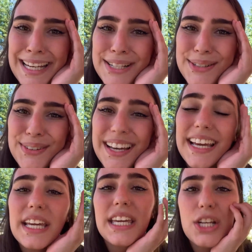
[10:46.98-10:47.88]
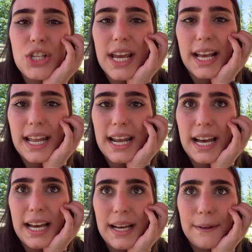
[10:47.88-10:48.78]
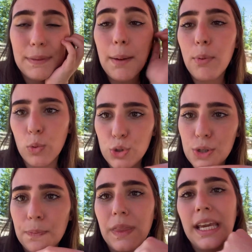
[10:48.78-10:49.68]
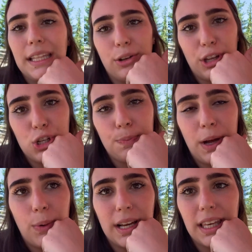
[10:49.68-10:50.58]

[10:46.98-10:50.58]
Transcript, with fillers: nem isso, que chega na, na ponte. Então daí a gente parou